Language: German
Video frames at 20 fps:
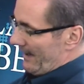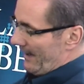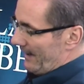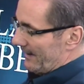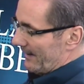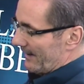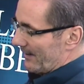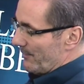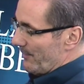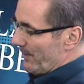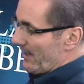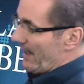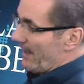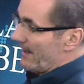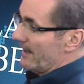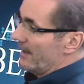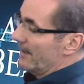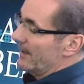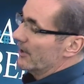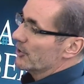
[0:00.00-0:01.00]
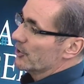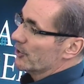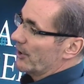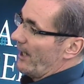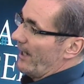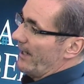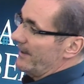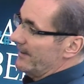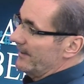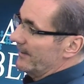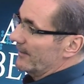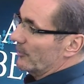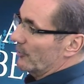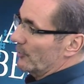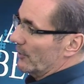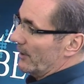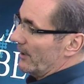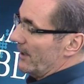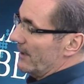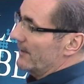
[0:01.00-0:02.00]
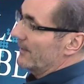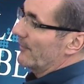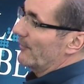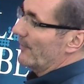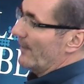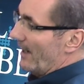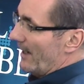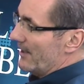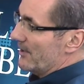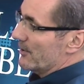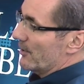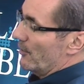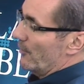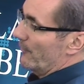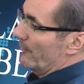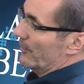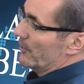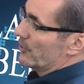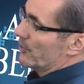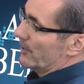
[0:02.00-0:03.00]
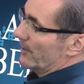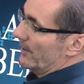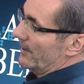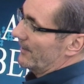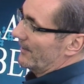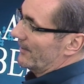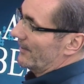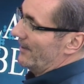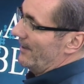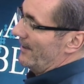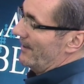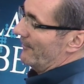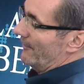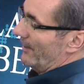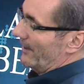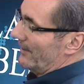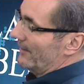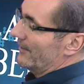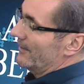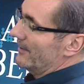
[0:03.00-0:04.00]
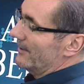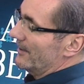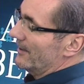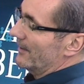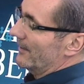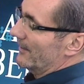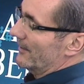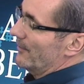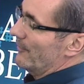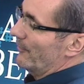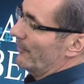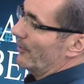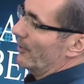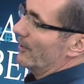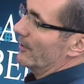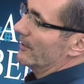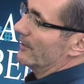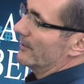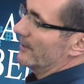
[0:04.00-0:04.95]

des Miteinanderstreitens und Redens, vielleicht auch Verstehens, wann sind die denn sinnvoll?